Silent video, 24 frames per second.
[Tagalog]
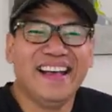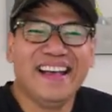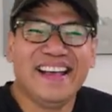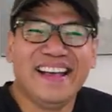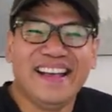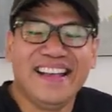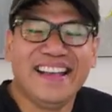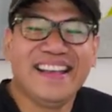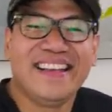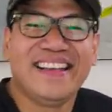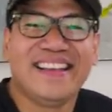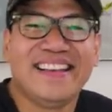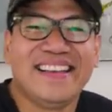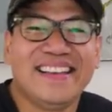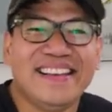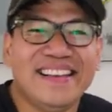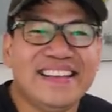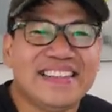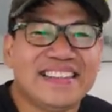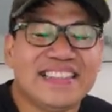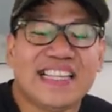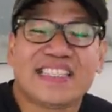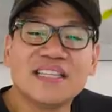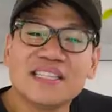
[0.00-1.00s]
sa mga DIY
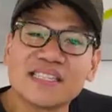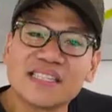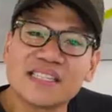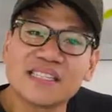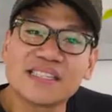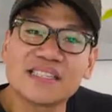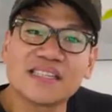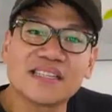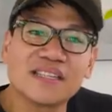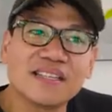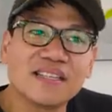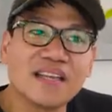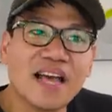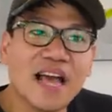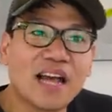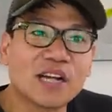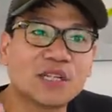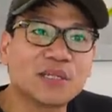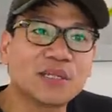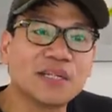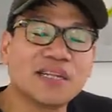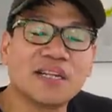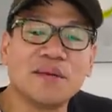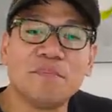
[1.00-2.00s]
na... This is
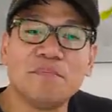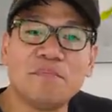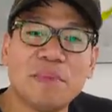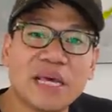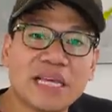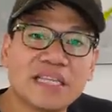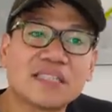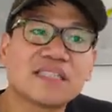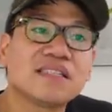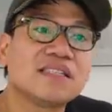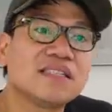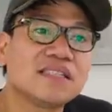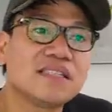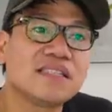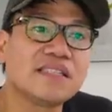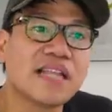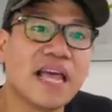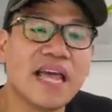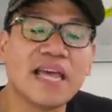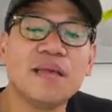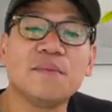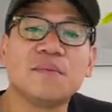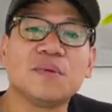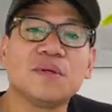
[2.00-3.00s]
actually the best
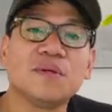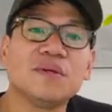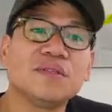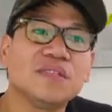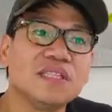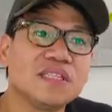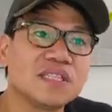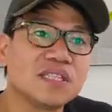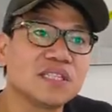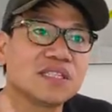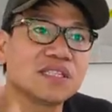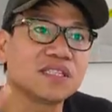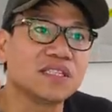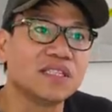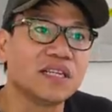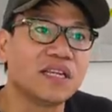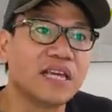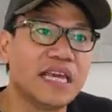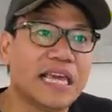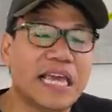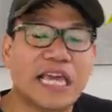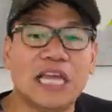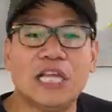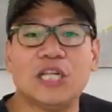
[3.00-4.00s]
time, no? This is
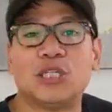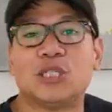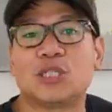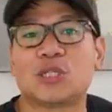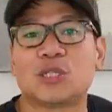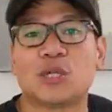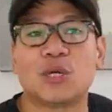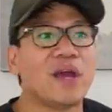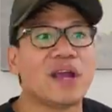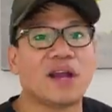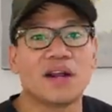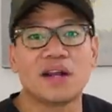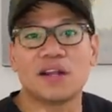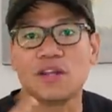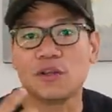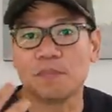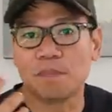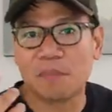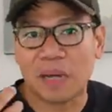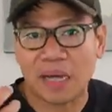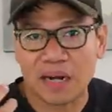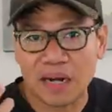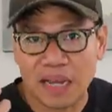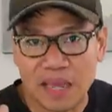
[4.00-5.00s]
the age
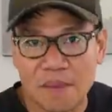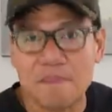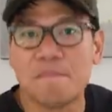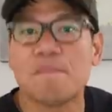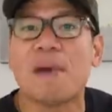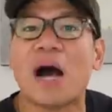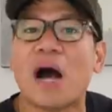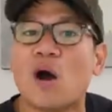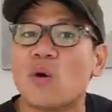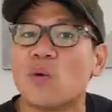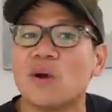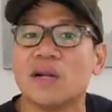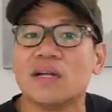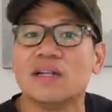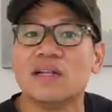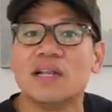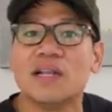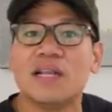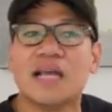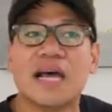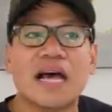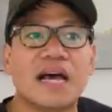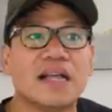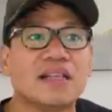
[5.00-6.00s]
where parang empowered
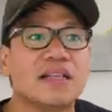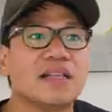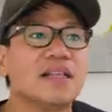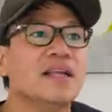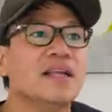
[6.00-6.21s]
na lahat.